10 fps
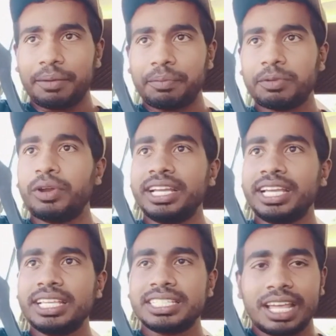অনেকে
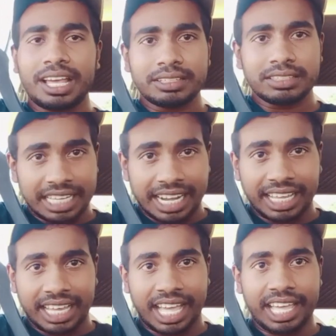যারা যারা
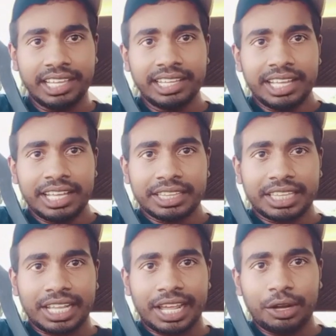খায়
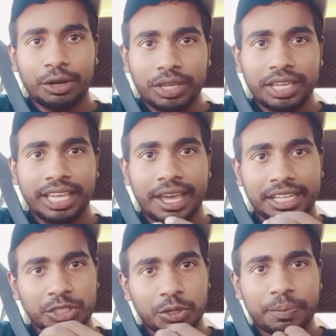তারা লুকিয়ে আর কি
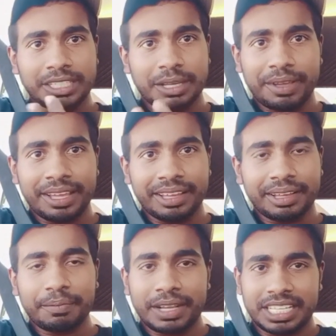চোপে চাপে
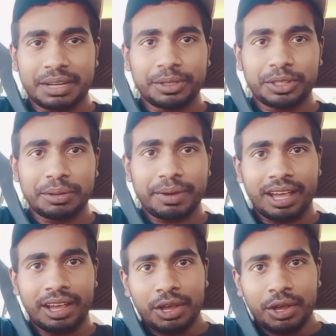বাসার ভিতরে বা
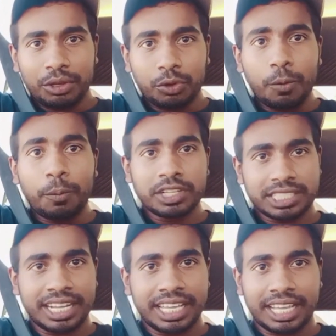গোপন
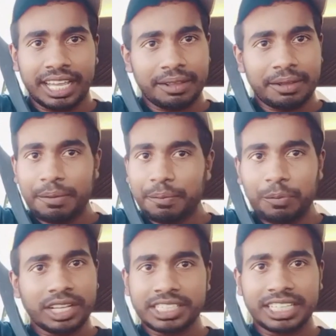স্থানে খায়
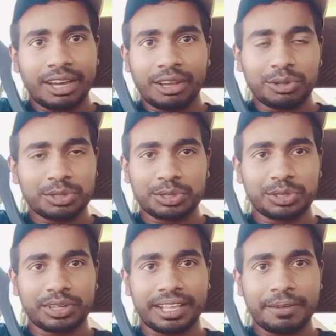প্রকাশ্যে খাওয়ার কোনো সুযোগ
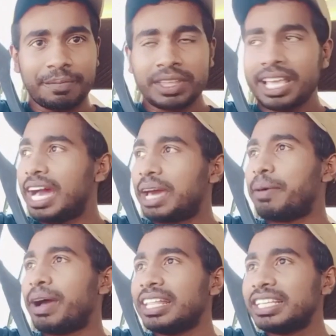নেই আর
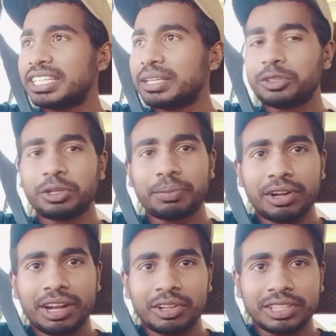বাংলাদেশের মতন বা
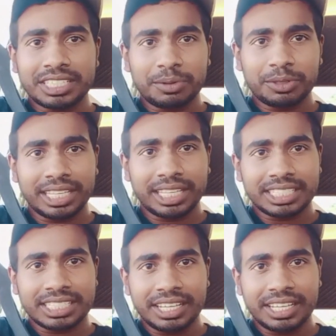অন্যান্য দেশের মতন এই দেশে